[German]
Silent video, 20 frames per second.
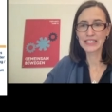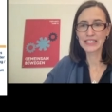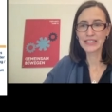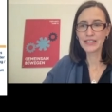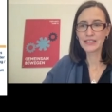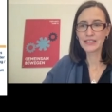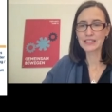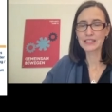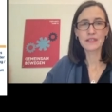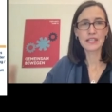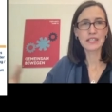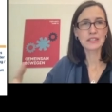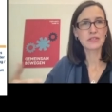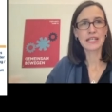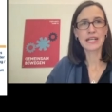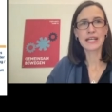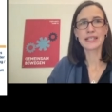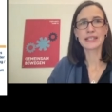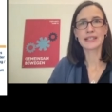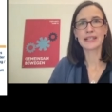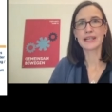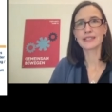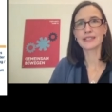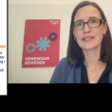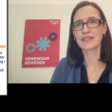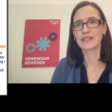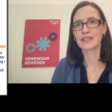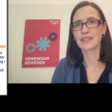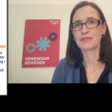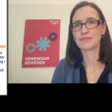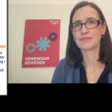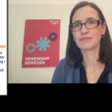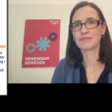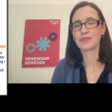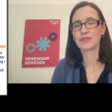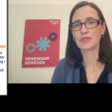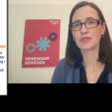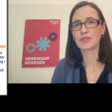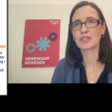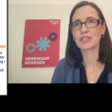Das war total entlastend.
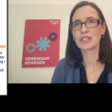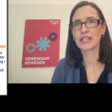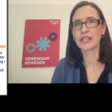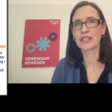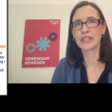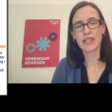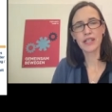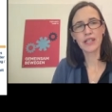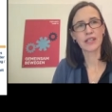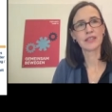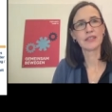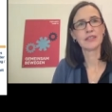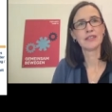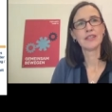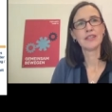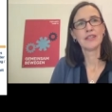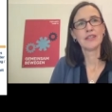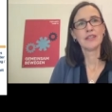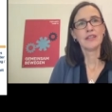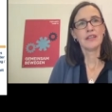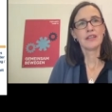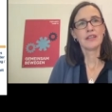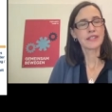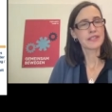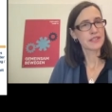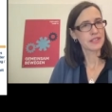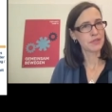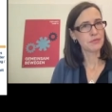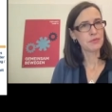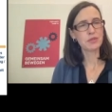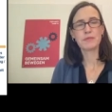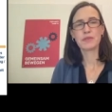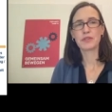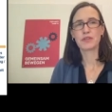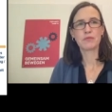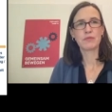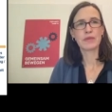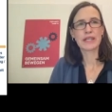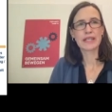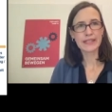Und zu sagen, ja, jetzt nehme ich mir
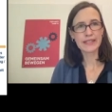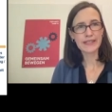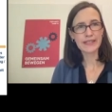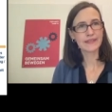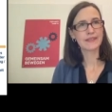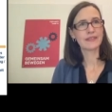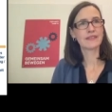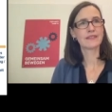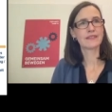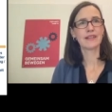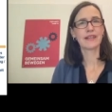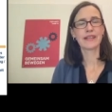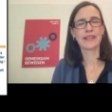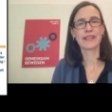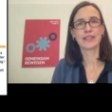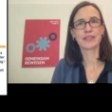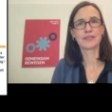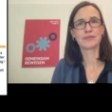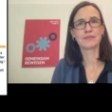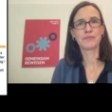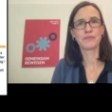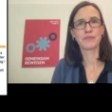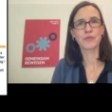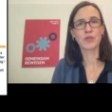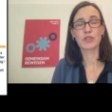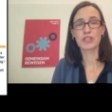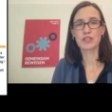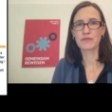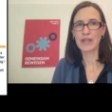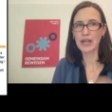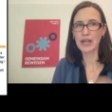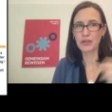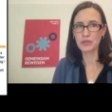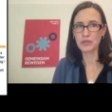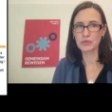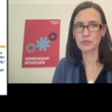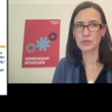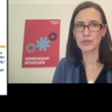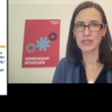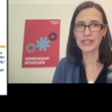noch mal richtig Zeit. Und es war auch
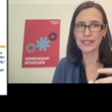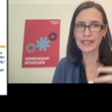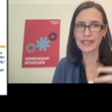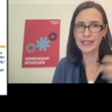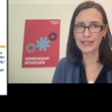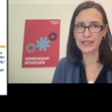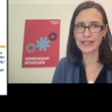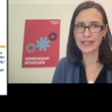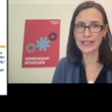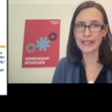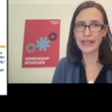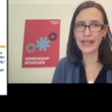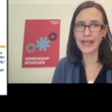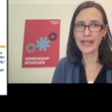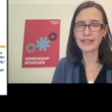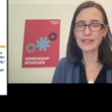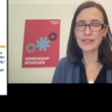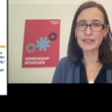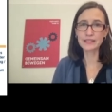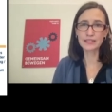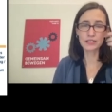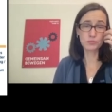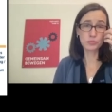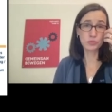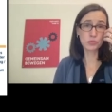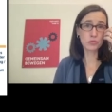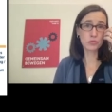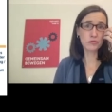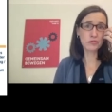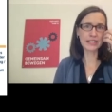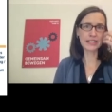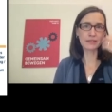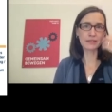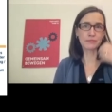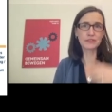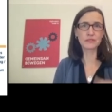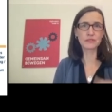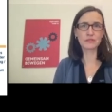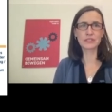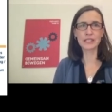so eher gegen Ende des
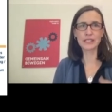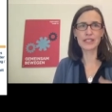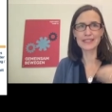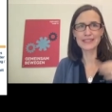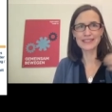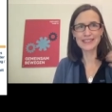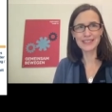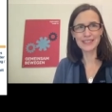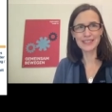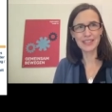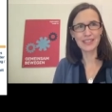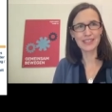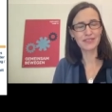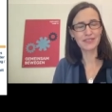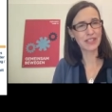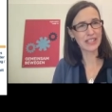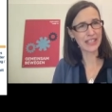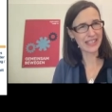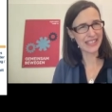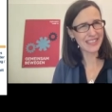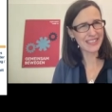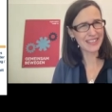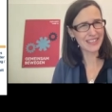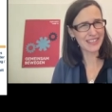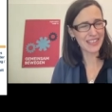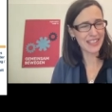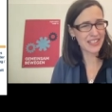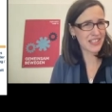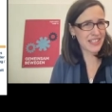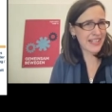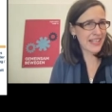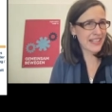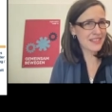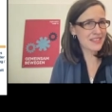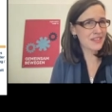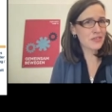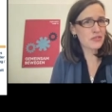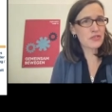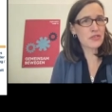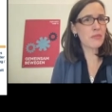Berufslebens zu sagen, das ist jetzt vielleicht der
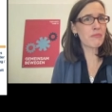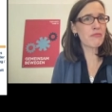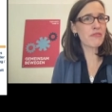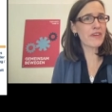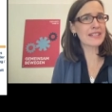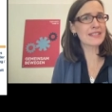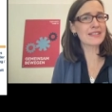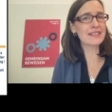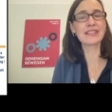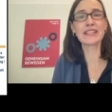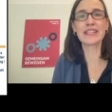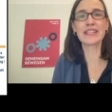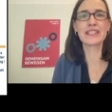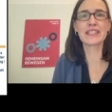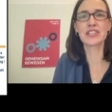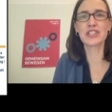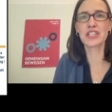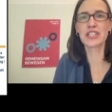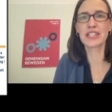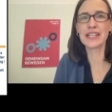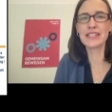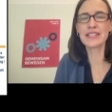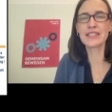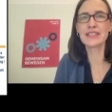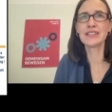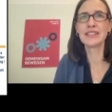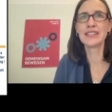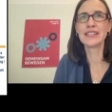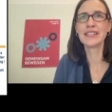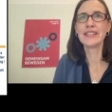letzte Jobwechsel, den ich gestalte.